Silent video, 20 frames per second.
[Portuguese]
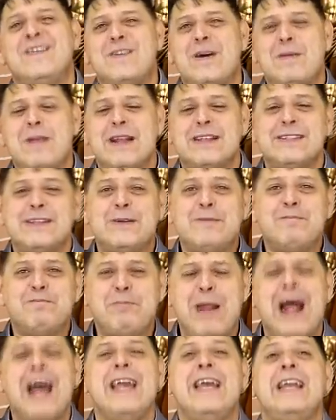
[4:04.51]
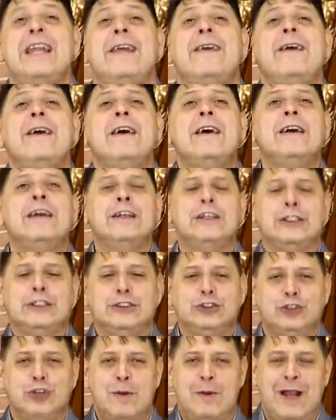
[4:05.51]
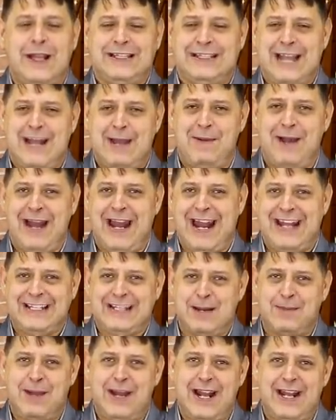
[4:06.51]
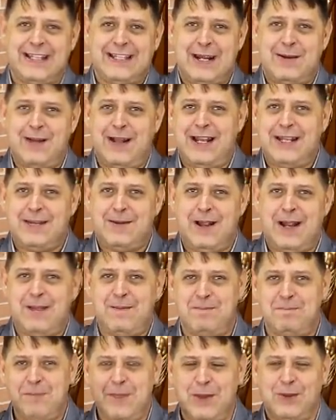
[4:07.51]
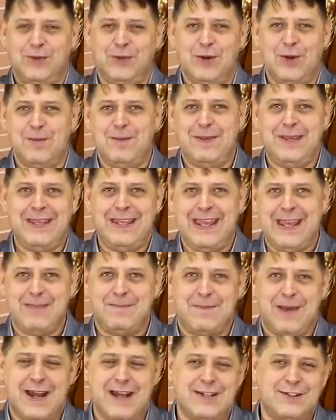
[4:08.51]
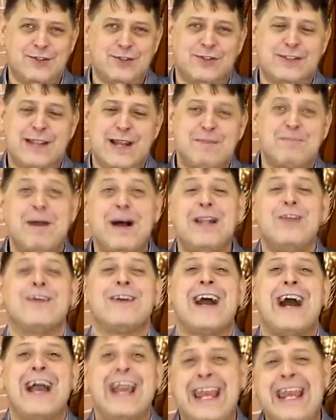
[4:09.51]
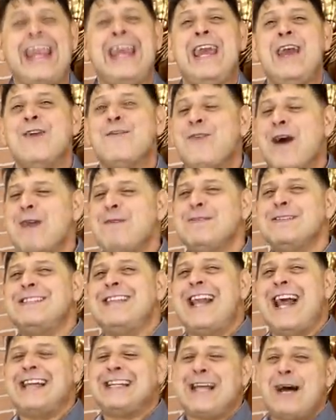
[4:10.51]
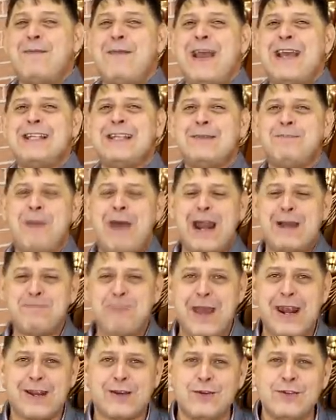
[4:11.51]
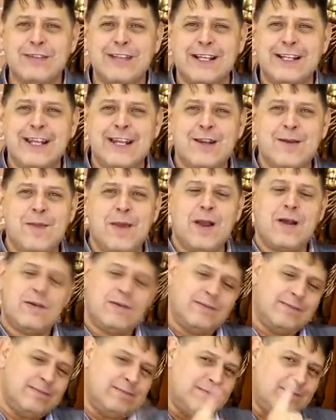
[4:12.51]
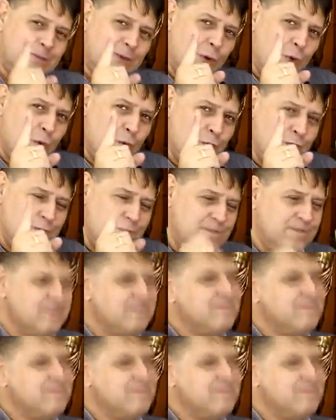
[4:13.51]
um abração para ele. Sobra trabalhar, trabalhar, trabalhar, trabalhar. Meu nome é Márcio Trabalho Caim. Vamos diretamente para a pergunta ali, número 1. Um.